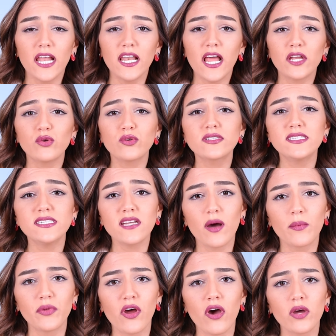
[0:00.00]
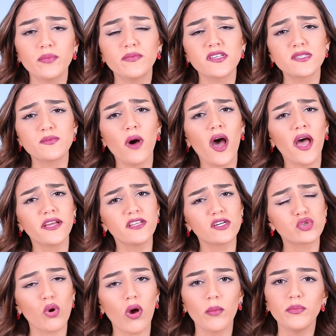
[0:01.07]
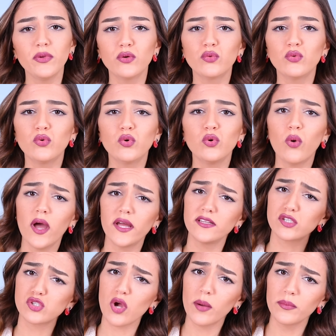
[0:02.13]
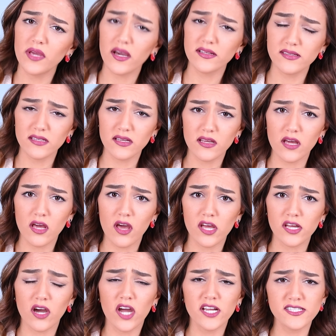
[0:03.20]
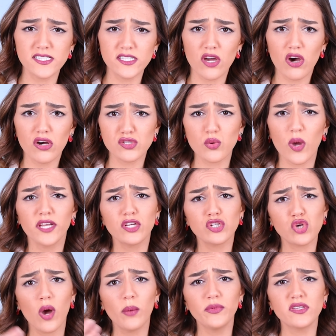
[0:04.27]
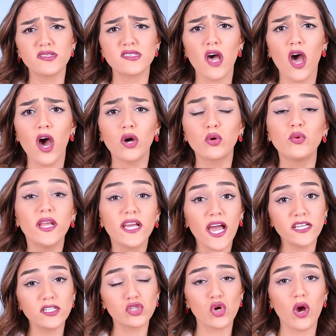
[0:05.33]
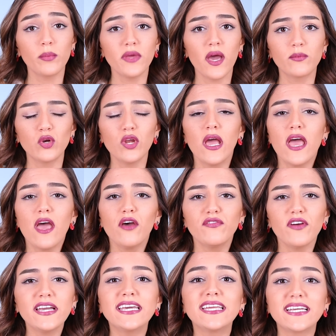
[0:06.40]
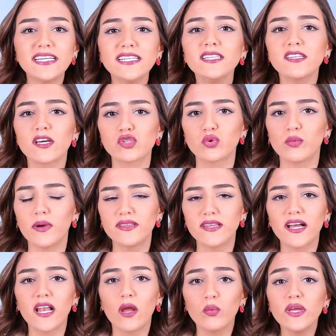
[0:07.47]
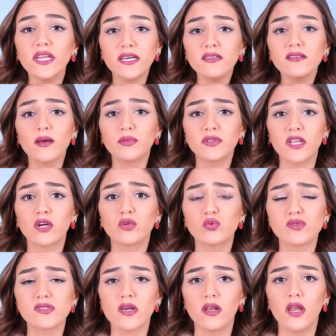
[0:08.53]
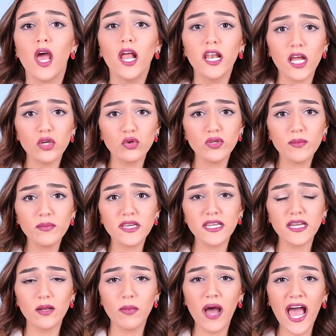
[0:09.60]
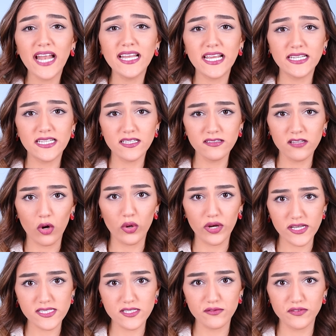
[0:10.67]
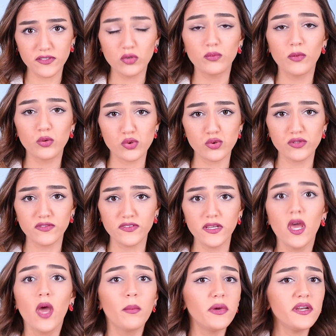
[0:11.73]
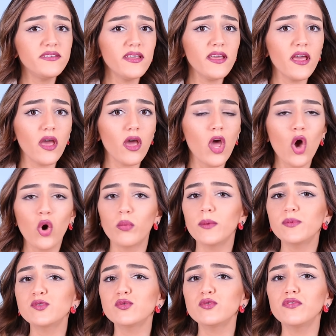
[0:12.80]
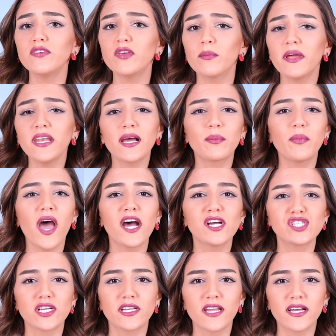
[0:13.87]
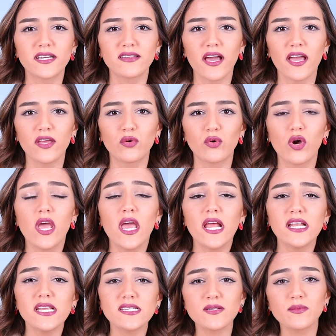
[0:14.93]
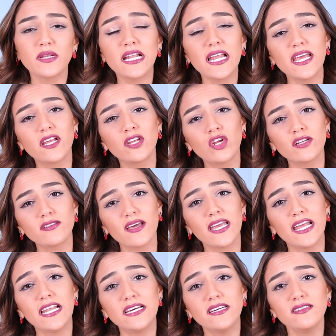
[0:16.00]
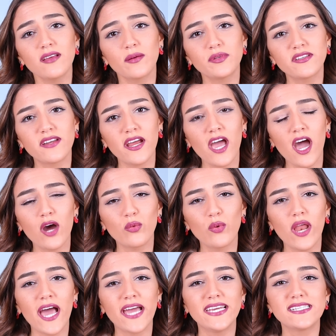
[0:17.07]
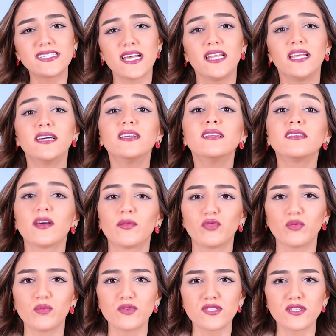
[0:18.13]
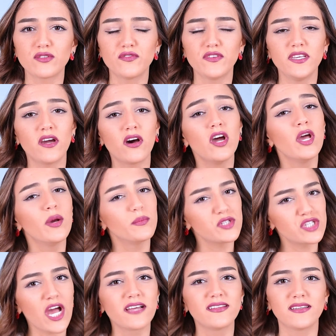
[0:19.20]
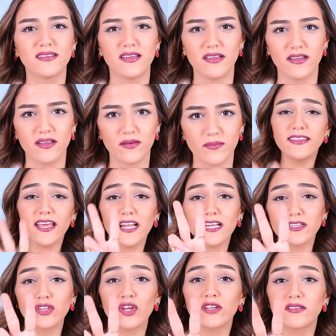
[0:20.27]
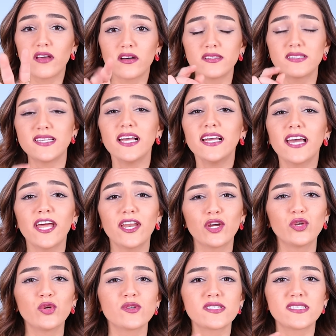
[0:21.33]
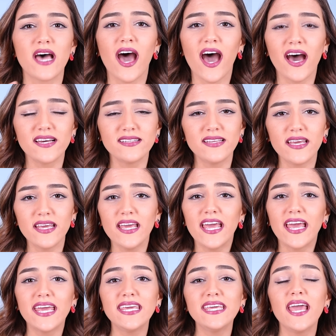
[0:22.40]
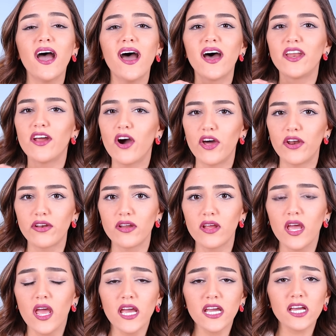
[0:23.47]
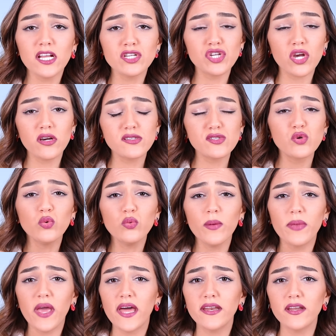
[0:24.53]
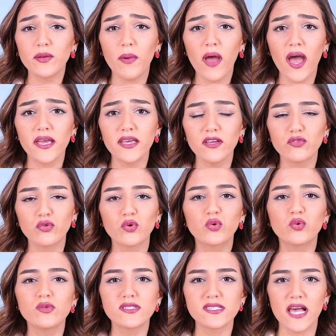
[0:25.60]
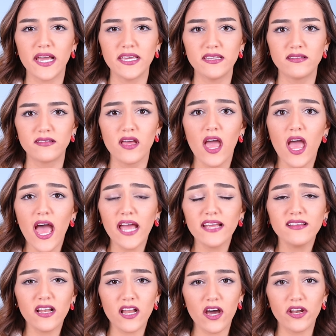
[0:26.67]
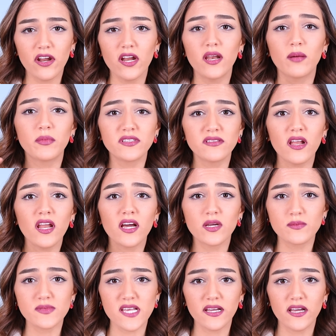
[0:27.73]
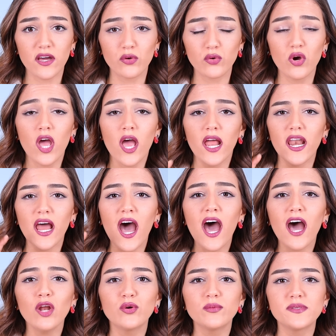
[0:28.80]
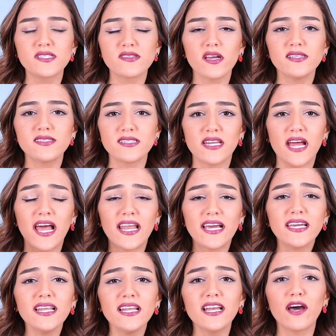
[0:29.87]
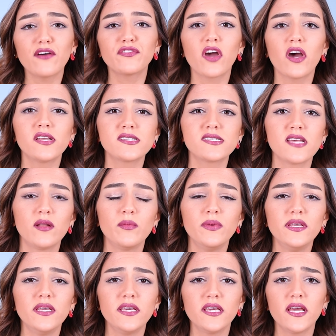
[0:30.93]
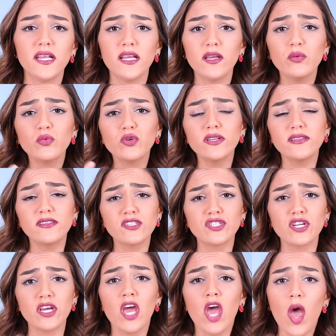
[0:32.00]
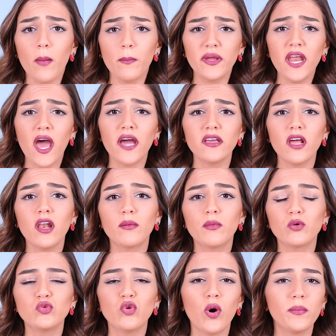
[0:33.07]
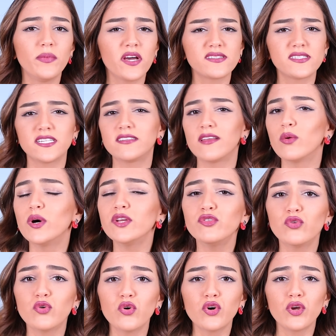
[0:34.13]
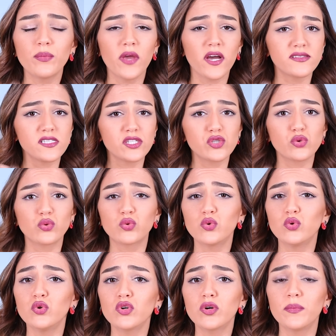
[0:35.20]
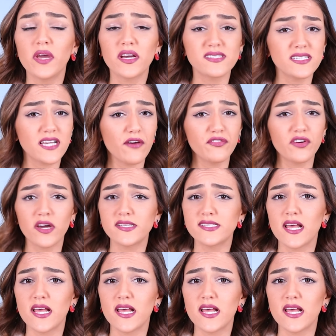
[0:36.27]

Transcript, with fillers: لانه كثير امراض بتسمع هيدا شو عم بيقول وهيدا شو عم يعطي ايدياز آه، آه، وهيدا شو عم ينصحك وليك هيدا شو عم يعمل فكر انت شو بدك لوين انت بدك توصل لانه يمكن المحل يلي انت اوريدي فيه وموجود فيه مرتاح ومبسوط فيه منك بحاجه انك تغيره لازم تلاقي النقطه يلي انت بتريحك والحياه يلي انت بتنبسط فيها مش حدا تاني ثالث نقطه تذكر انه السعاده هي قرار كل شخص هو بقرر بحياته يكون سعيد هذا القرار لما تضلك مذكره لحاله بيصير يسيطر على كل الافكار السلبيه يلي يمكن تجي من حيلا موضوع بيعطيك توتر بيعطيك شكوك بيعطيك افكار